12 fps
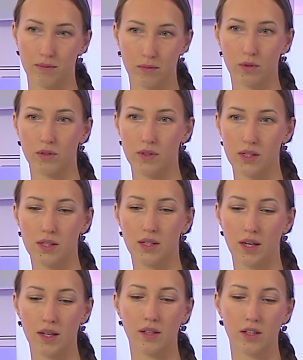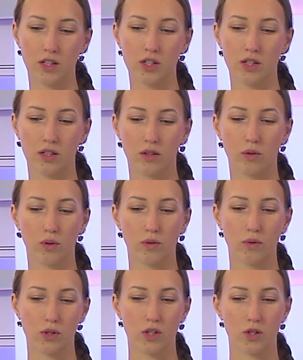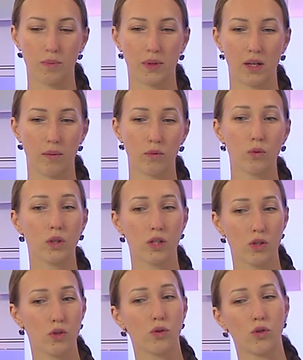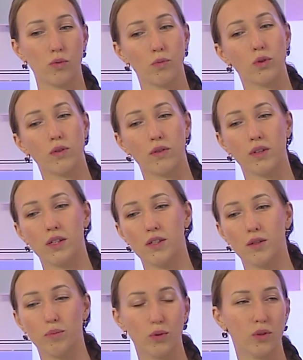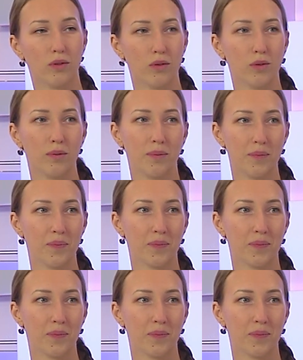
Вот, состояние, конечно, такой гвоздь нашей программы. Но у нас еще очень много разных будет ну,